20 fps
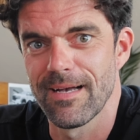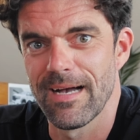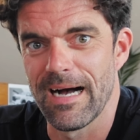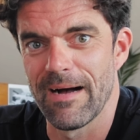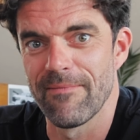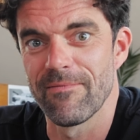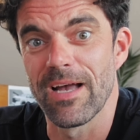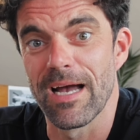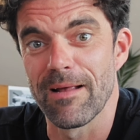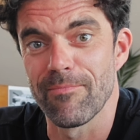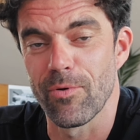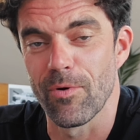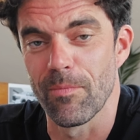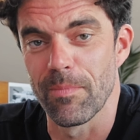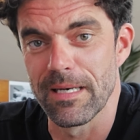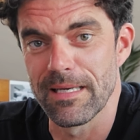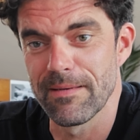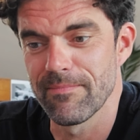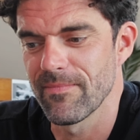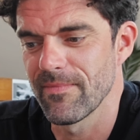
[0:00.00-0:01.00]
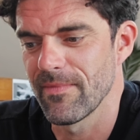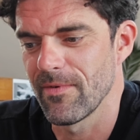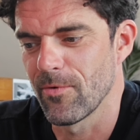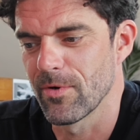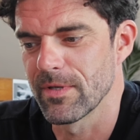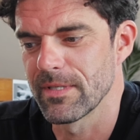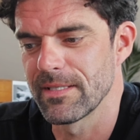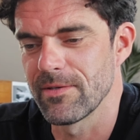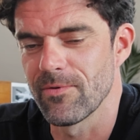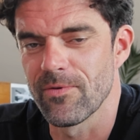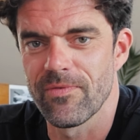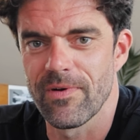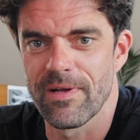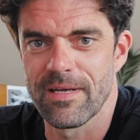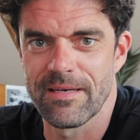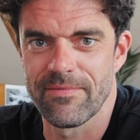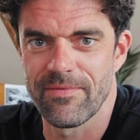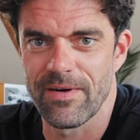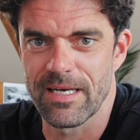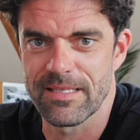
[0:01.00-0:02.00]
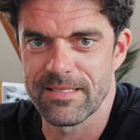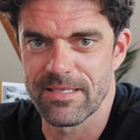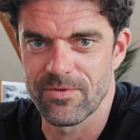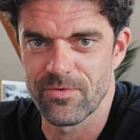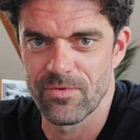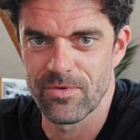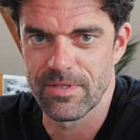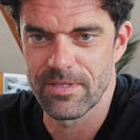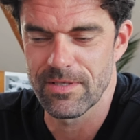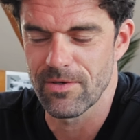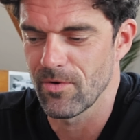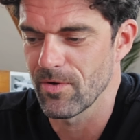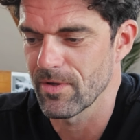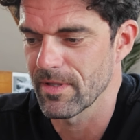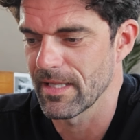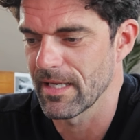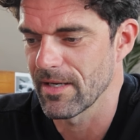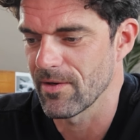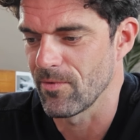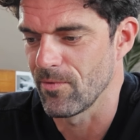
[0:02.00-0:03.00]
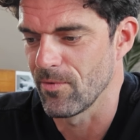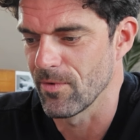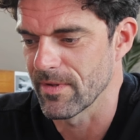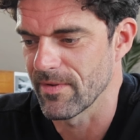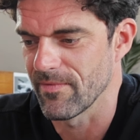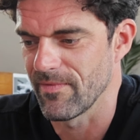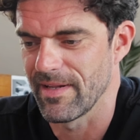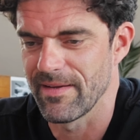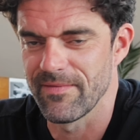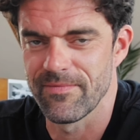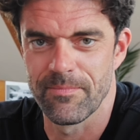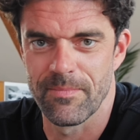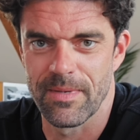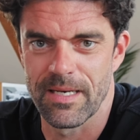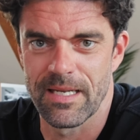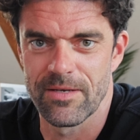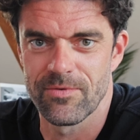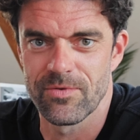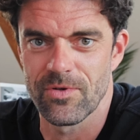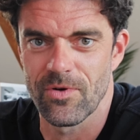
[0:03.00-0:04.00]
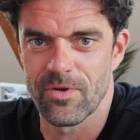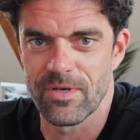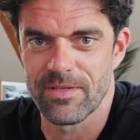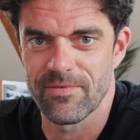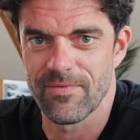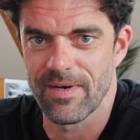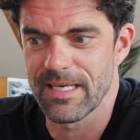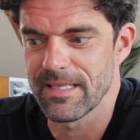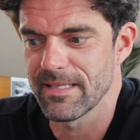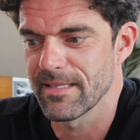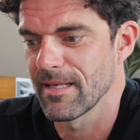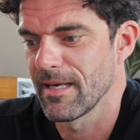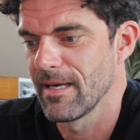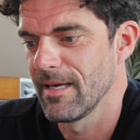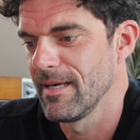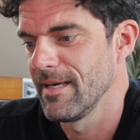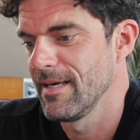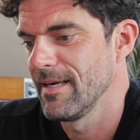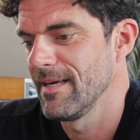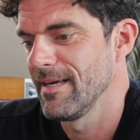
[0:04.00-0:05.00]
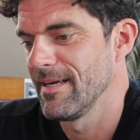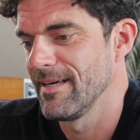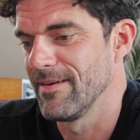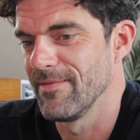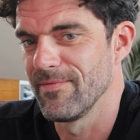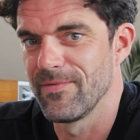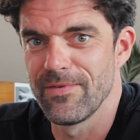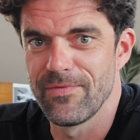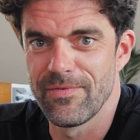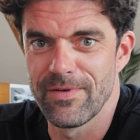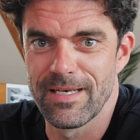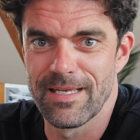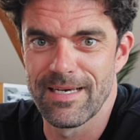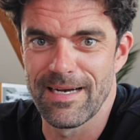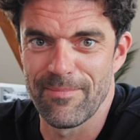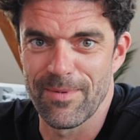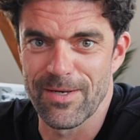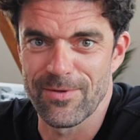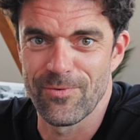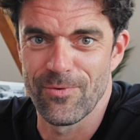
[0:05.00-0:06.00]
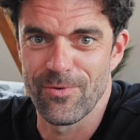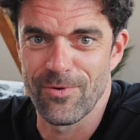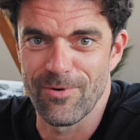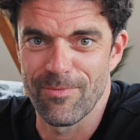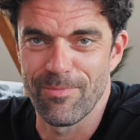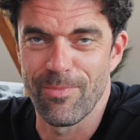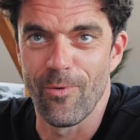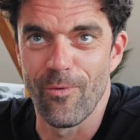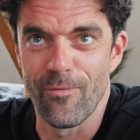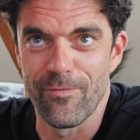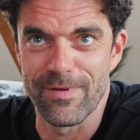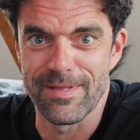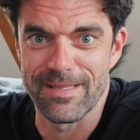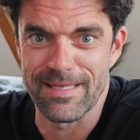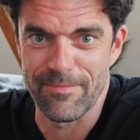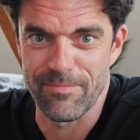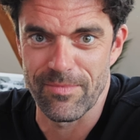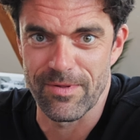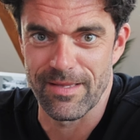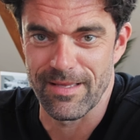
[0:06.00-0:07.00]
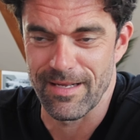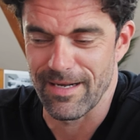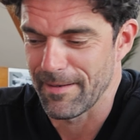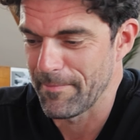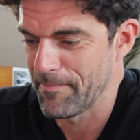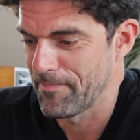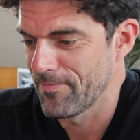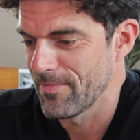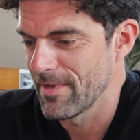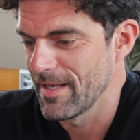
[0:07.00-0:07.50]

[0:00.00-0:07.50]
haben wir ein Problem und die Unfallgefahr ist natürlich auch sehr groß, weil man natürlich auch nicht weiß, wie viele Amateure und Profis gibt es da.